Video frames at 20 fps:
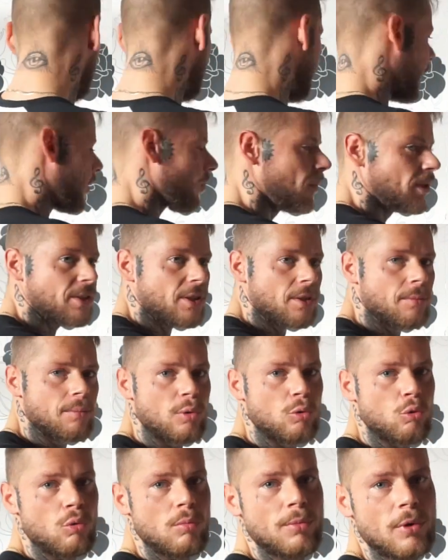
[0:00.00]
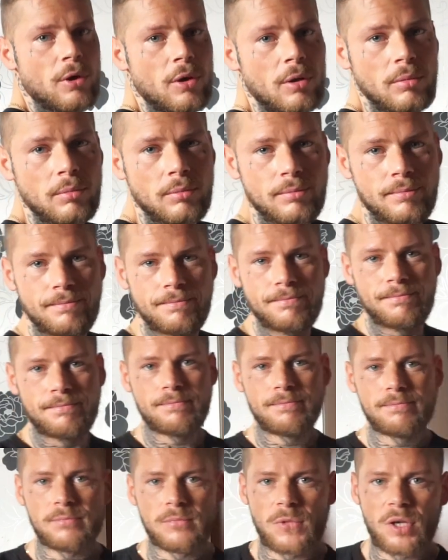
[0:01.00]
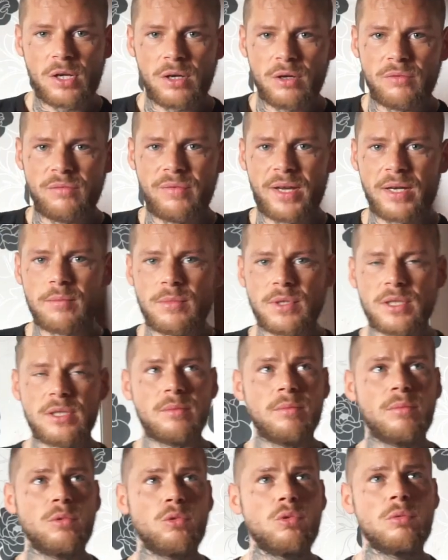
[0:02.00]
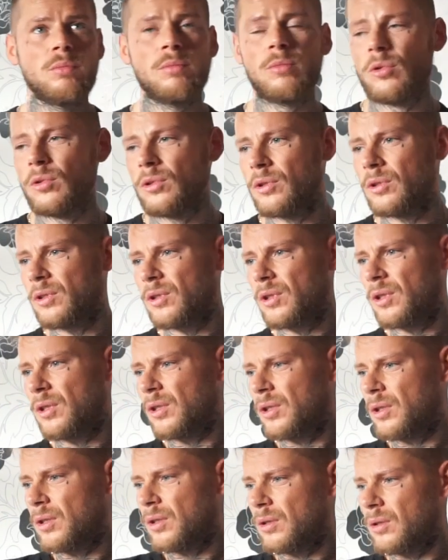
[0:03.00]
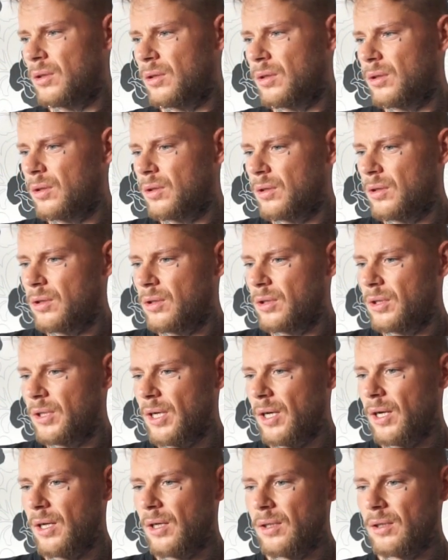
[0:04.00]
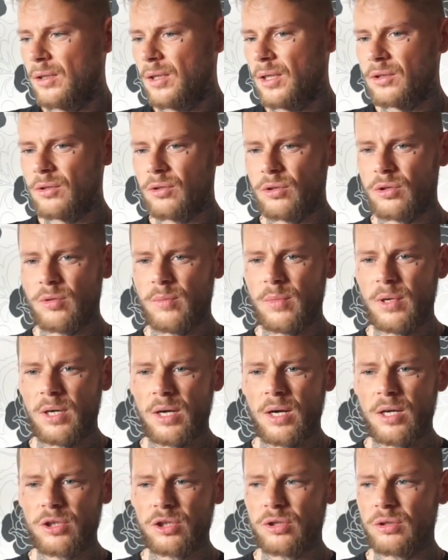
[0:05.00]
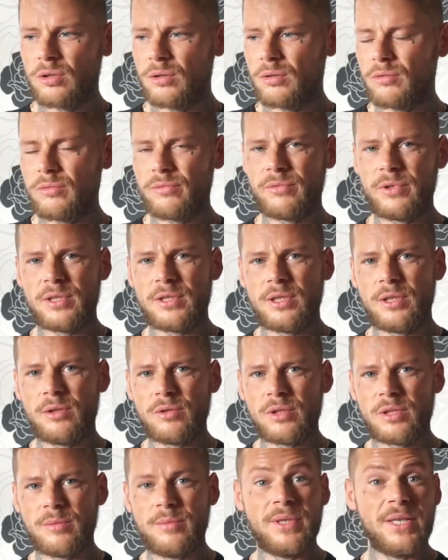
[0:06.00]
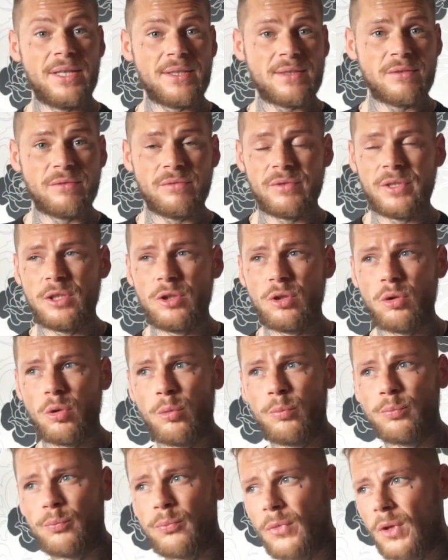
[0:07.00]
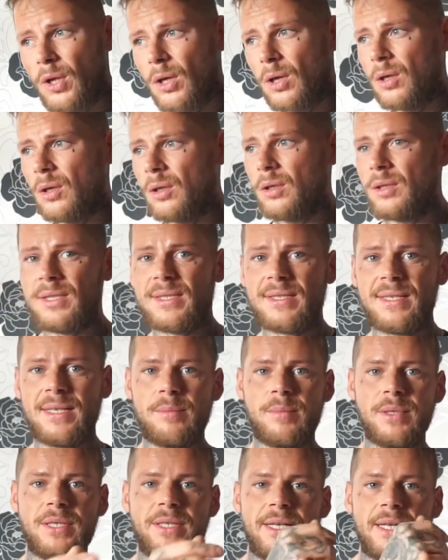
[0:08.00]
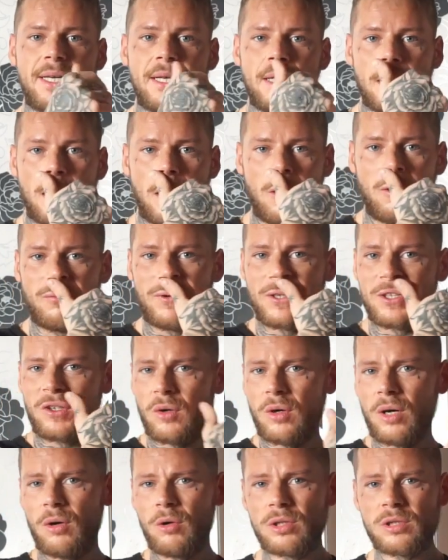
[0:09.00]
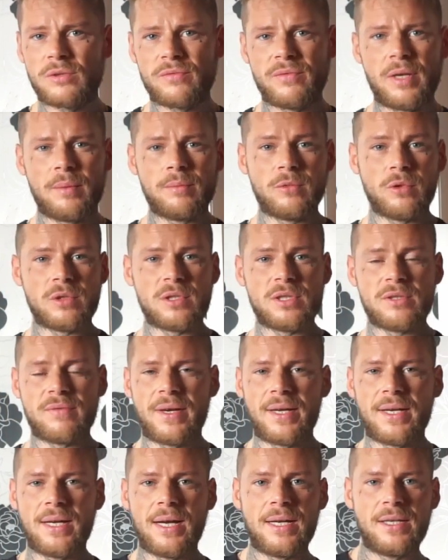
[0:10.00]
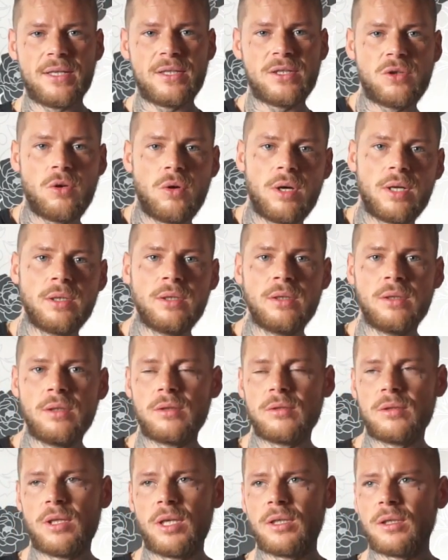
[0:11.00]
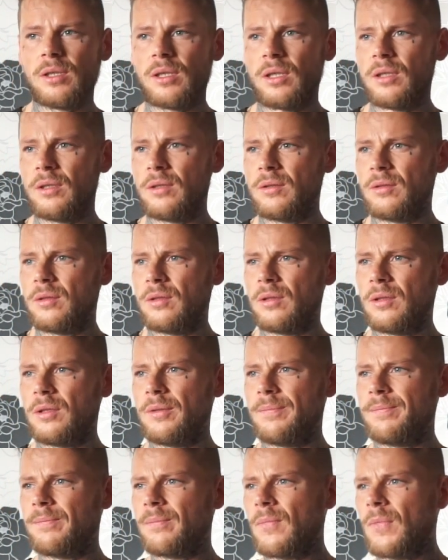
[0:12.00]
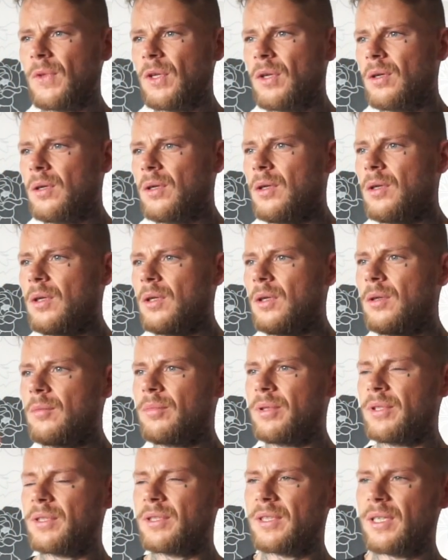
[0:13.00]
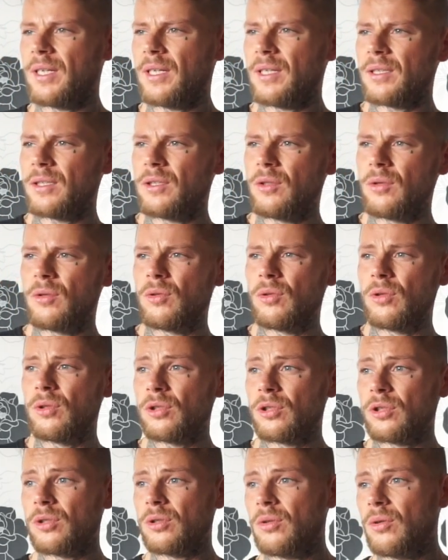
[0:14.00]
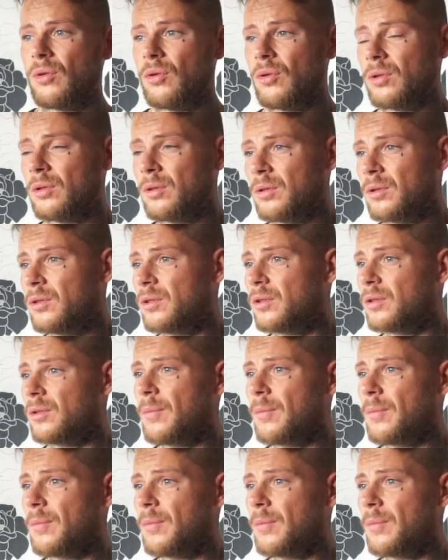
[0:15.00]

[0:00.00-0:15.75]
weg mit den Blumen, ne? Weg mit den Blumen und äh, ja, lasst euch überraschen und wir sehen uns im nächsten Video. Äh, CBD hauen wir noch raus. Wir haben noch zwei geile Sorten. Denkt dran, ähm, pistachio Pistachiokusch und